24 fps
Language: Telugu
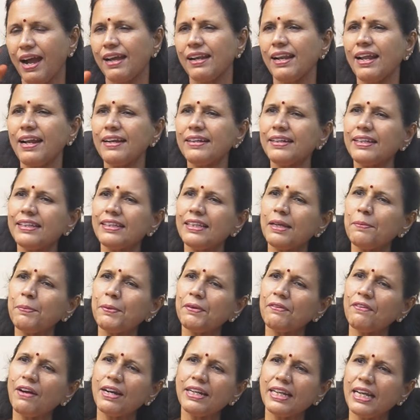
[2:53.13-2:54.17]
అలాంటిది
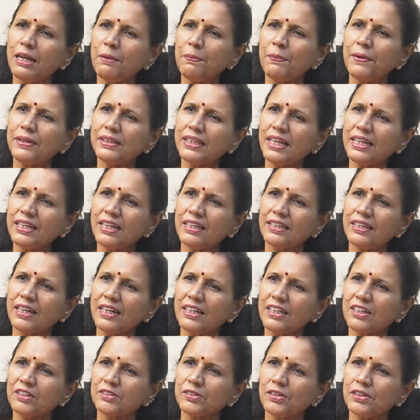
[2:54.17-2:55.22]
ఇప్పుడు వాడు
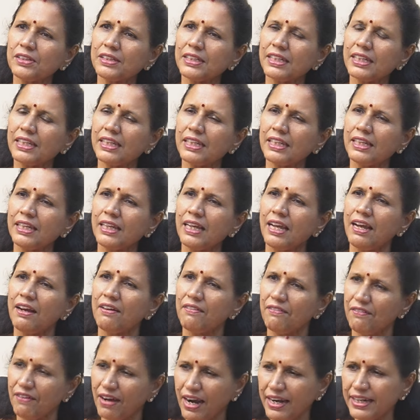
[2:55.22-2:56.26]
వెళ్ళిపోతానన్నాడు అనుకోండి
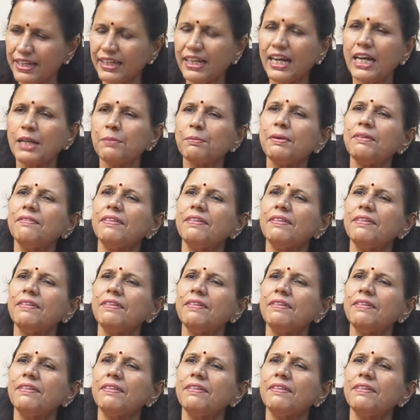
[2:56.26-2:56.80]
వాడి కర్మ